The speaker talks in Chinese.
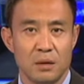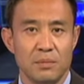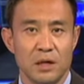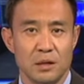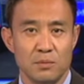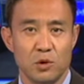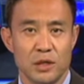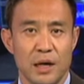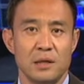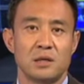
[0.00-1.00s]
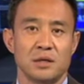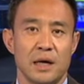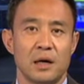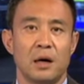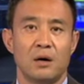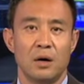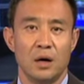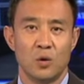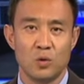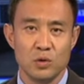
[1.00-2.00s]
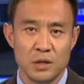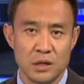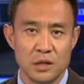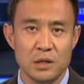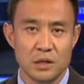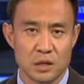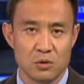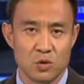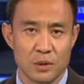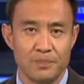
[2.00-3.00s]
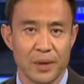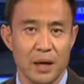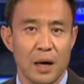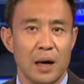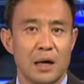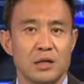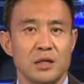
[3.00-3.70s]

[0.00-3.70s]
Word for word: 命目前正在靠呼吸机生存。埃